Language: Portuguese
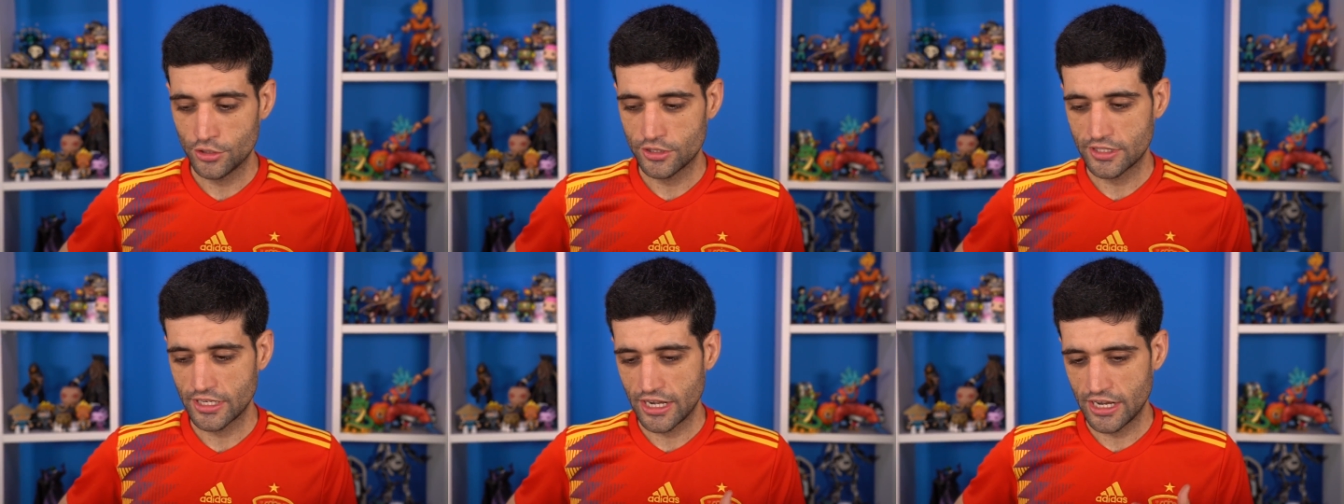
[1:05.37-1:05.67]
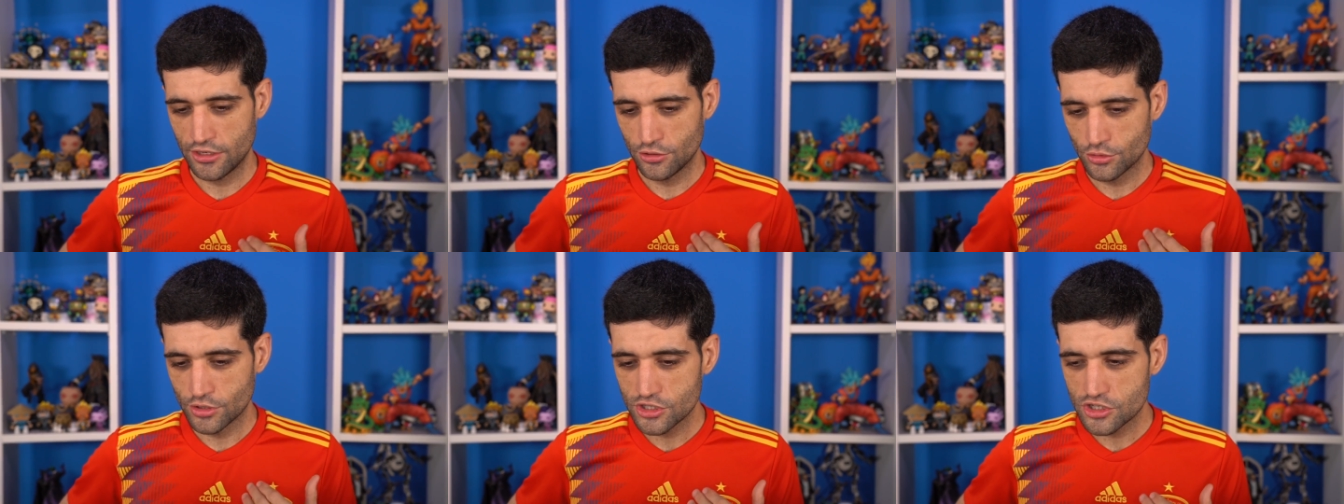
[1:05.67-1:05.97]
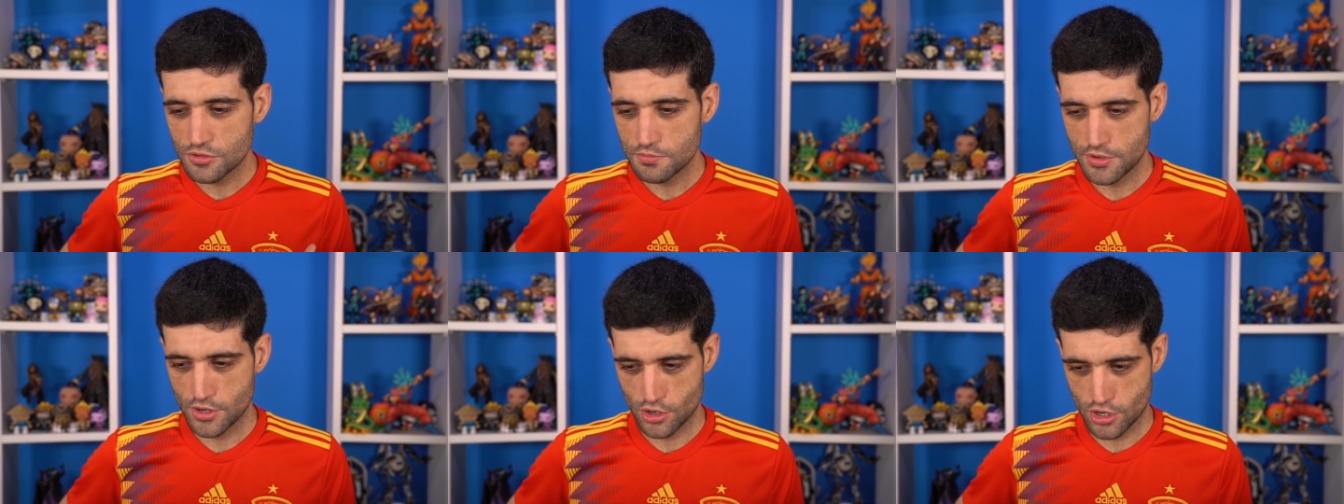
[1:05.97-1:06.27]
eu entrei no
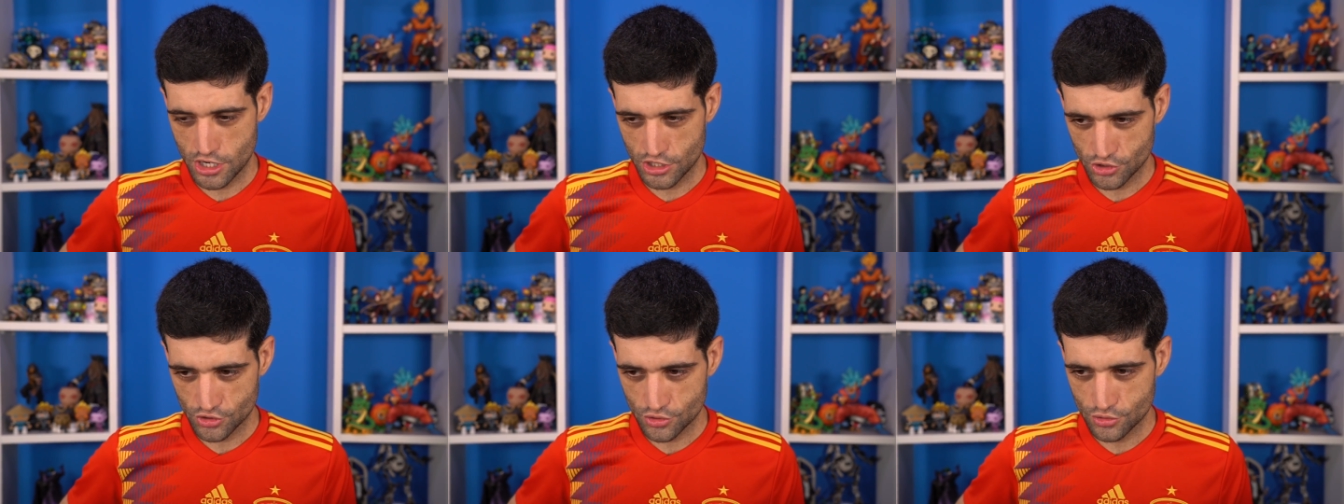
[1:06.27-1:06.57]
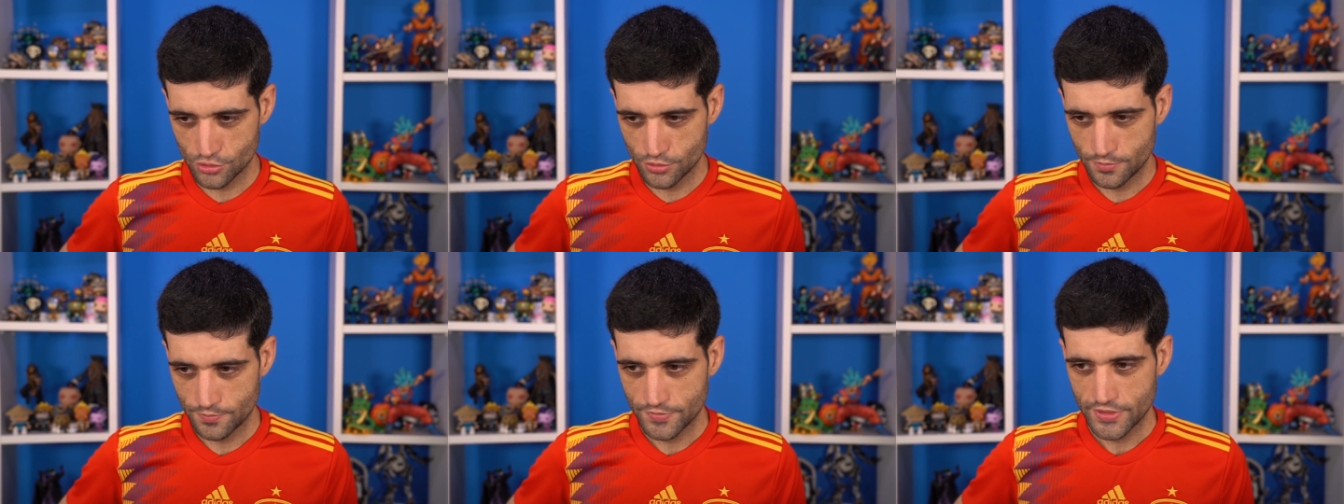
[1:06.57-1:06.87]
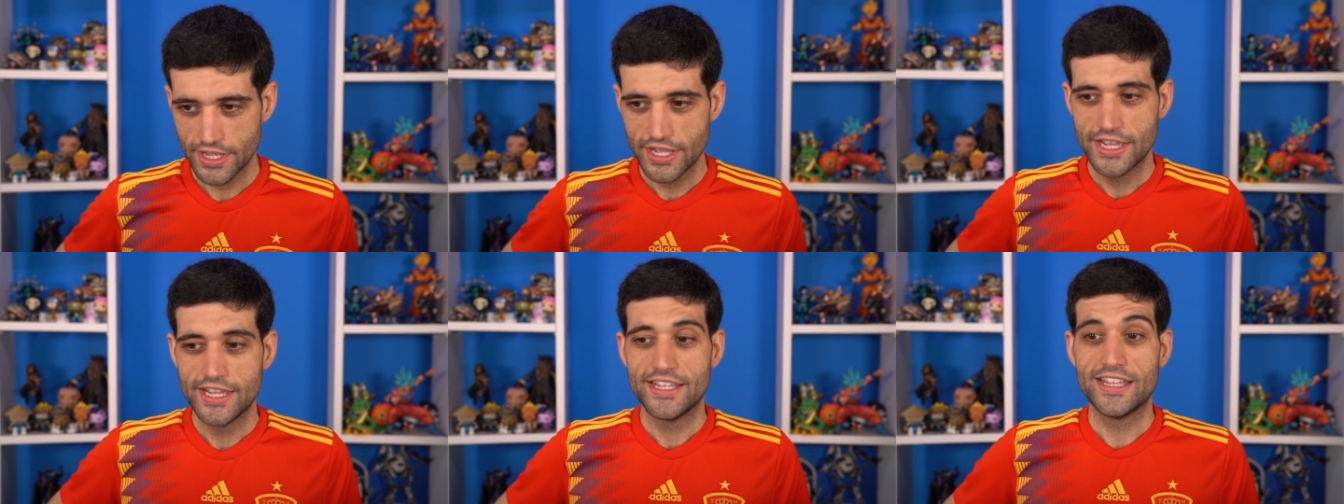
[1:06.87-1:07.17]
antibiótico
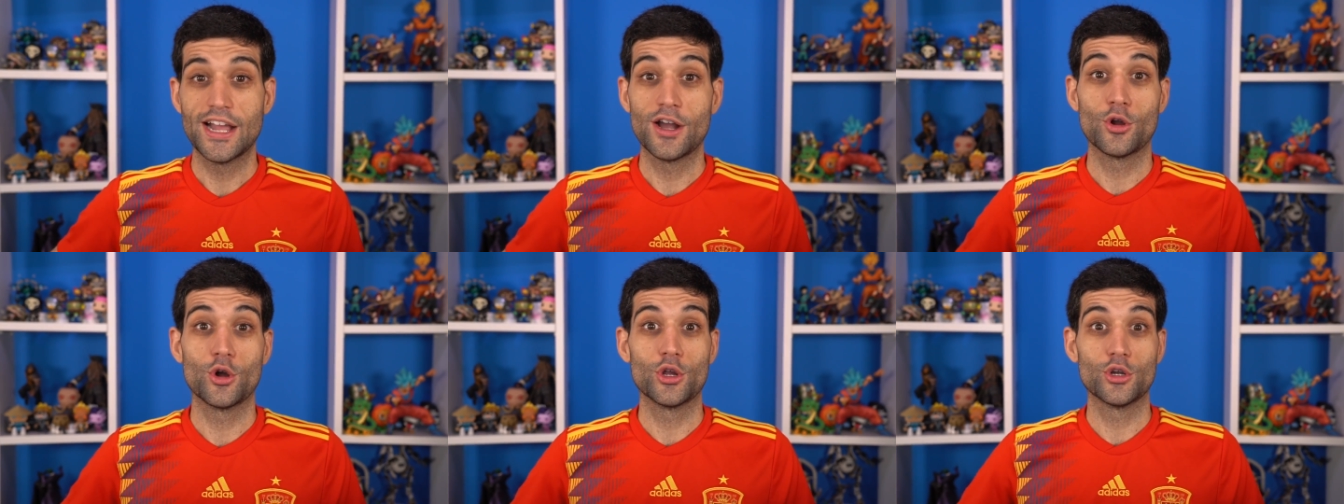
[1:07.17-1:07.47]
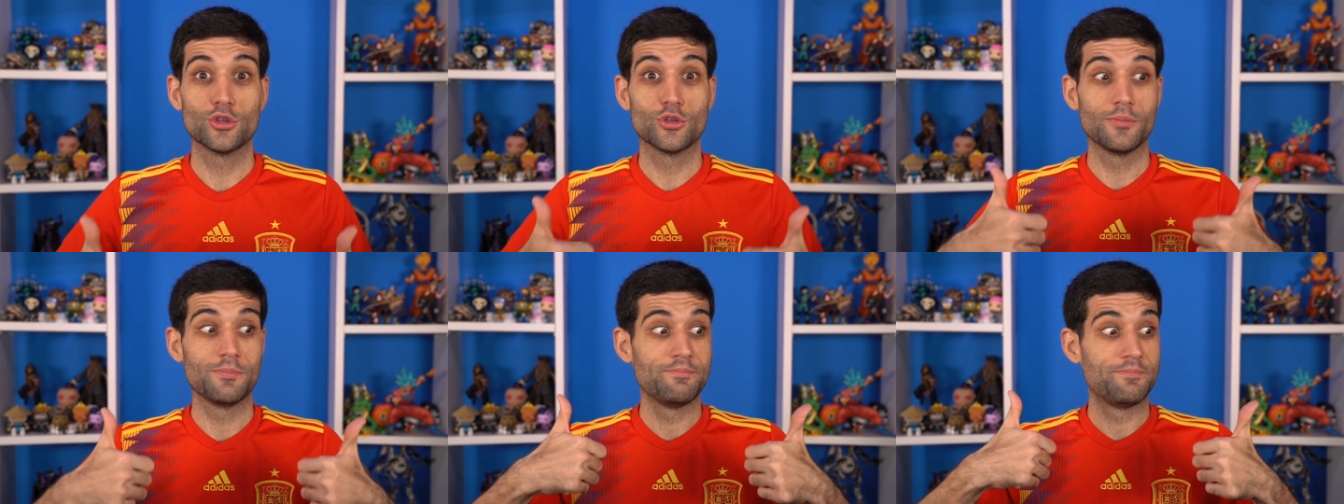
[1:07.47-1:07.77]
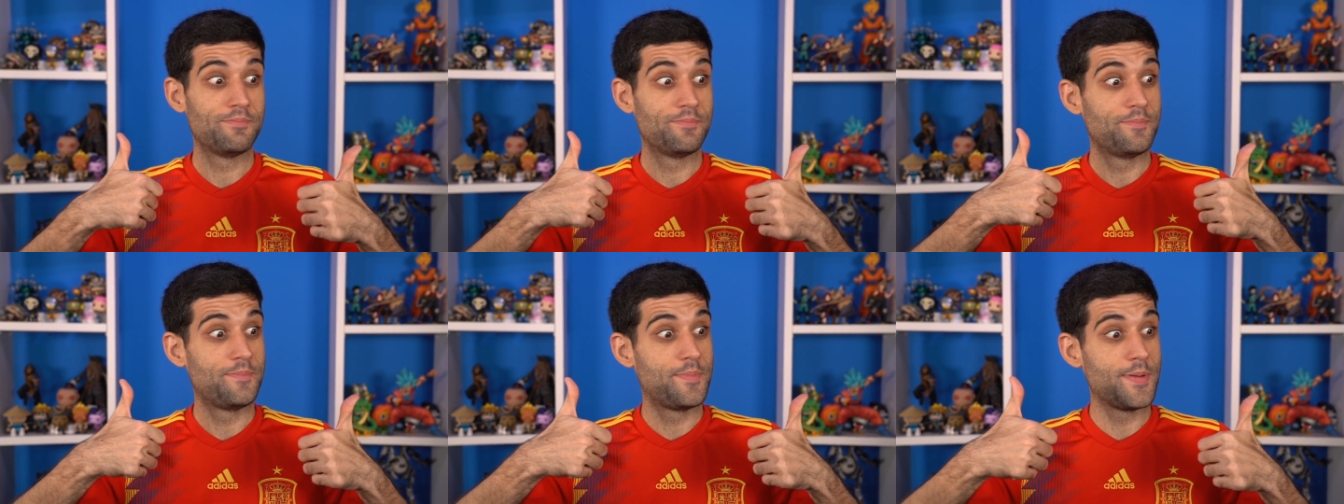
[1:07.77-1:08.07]
e agora eu tô
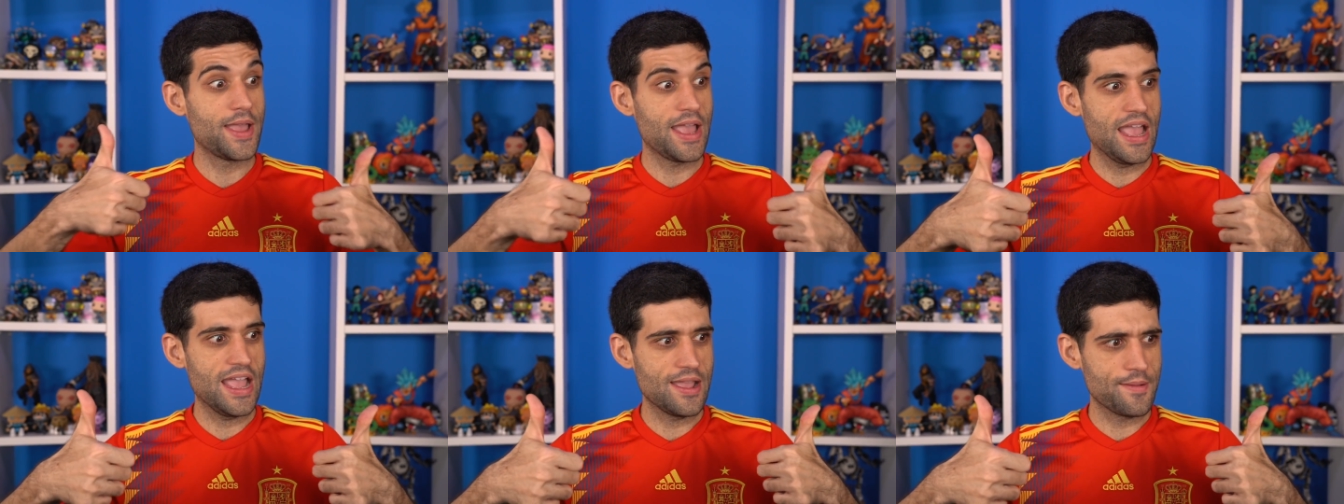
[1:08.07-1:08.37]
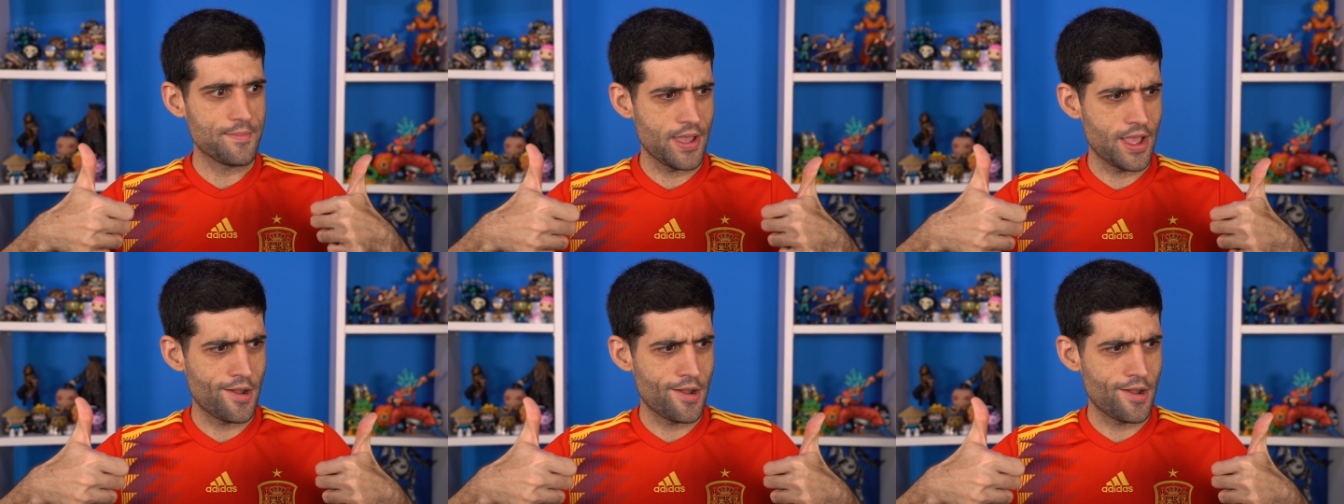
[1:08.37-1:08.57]
bem